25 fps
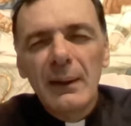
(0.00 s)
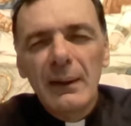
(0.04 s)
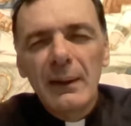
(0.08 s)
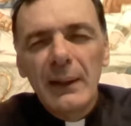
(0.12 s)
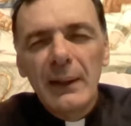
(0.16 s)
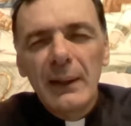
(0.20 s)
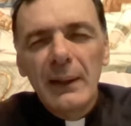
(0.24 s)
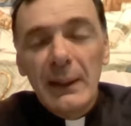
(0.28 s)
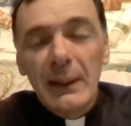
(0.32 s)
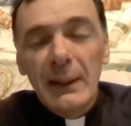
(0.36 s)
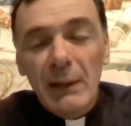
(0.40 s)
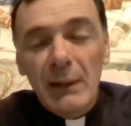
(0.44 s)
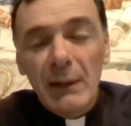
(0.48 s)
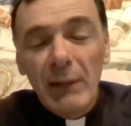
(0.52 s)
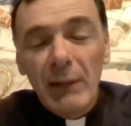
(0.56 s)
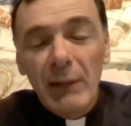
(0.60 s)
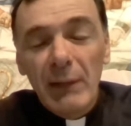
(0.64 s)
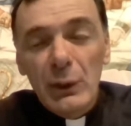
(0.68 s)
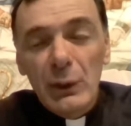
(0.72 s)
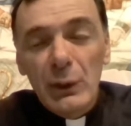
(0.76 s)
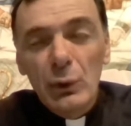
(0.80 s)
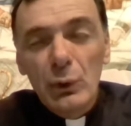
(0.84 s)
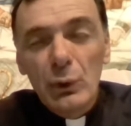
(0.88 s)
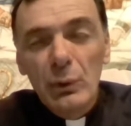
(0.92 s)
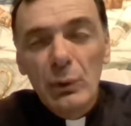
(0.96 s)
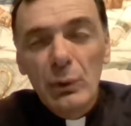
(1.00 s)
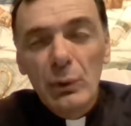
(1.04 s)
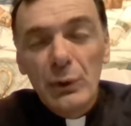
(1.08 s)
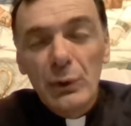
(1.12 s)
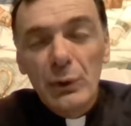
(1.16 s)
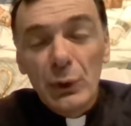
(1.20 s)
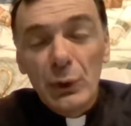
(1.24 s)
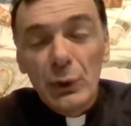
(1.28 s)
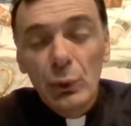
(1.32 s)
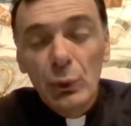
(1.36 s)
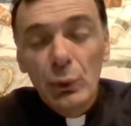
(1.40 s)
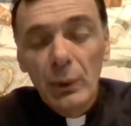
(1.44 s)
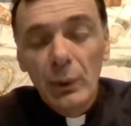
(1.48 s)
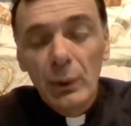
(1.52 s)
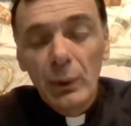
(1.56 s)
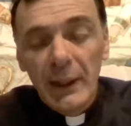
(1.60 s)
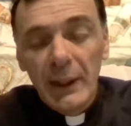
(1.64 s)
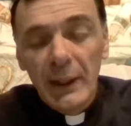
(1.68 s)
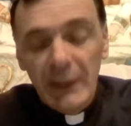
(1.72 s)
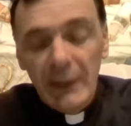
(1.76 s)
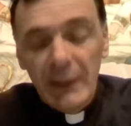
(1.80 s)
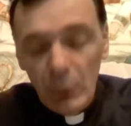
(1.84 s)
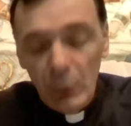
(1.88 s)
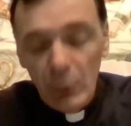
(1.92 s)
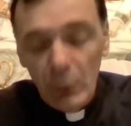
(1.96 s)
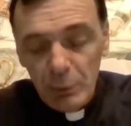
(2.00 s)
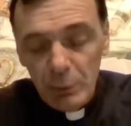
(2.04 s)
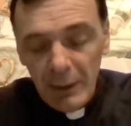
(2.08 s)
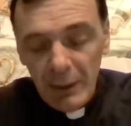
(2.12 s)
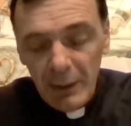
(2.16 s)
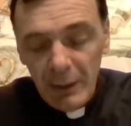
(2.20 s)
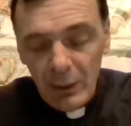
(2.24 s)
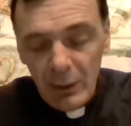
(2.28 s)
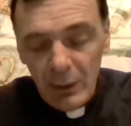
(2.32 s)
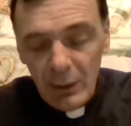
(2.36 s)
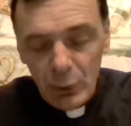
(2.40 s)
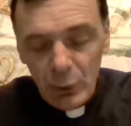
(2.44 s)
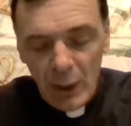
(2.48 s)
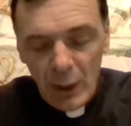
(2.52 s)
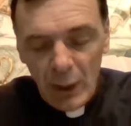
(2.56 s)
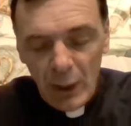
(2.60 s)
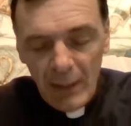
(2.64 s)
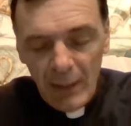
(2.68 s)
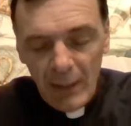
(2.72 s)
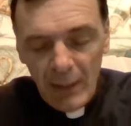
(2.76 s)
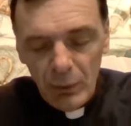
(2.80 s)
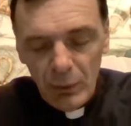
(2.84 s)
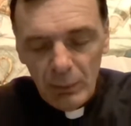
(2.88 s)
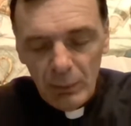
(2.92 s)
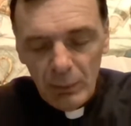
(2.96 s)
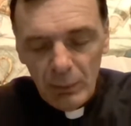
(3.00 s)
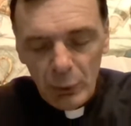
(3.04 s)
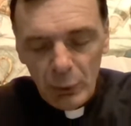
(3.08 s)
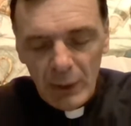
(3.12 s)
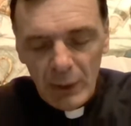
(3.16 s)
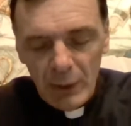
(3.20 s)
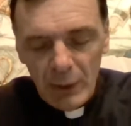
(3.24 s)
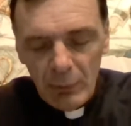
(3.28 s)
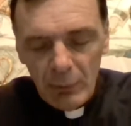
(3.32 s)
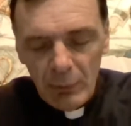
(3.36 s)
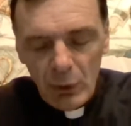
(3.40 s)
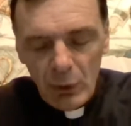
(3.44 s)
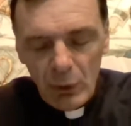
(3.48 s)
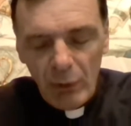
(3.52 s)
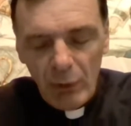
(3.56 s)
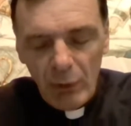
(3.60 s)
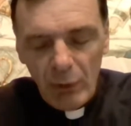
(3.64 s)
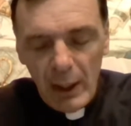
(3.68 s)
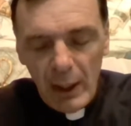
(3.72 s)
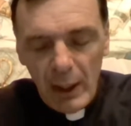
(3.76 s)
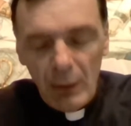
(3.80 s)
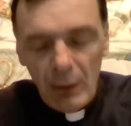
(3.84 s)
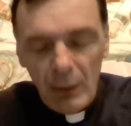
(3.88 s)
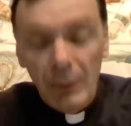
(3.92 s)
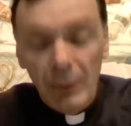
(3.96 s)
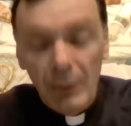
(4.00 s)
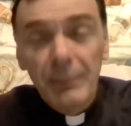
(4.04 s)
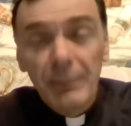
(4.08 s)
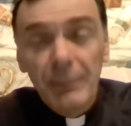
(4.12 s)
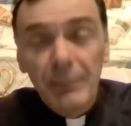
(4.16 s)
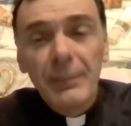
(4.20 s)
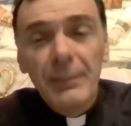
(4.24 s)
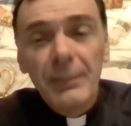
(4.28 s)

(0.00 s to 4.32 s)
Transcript: e attraverso Gesù e nello Spirito Santo possiamo trovarlo.